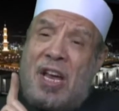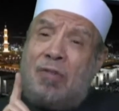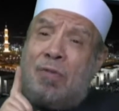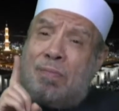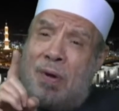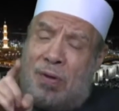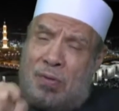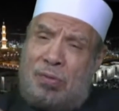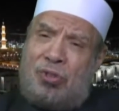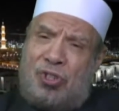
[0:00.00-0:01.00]
يوم
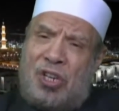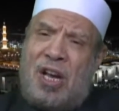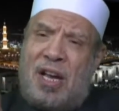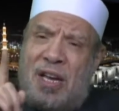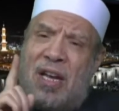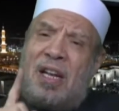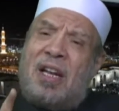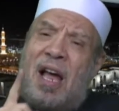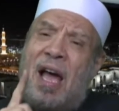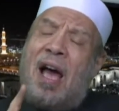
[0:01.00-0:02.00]
أنشئ
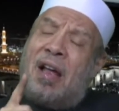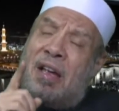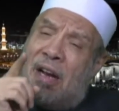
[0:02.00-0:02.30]
إلا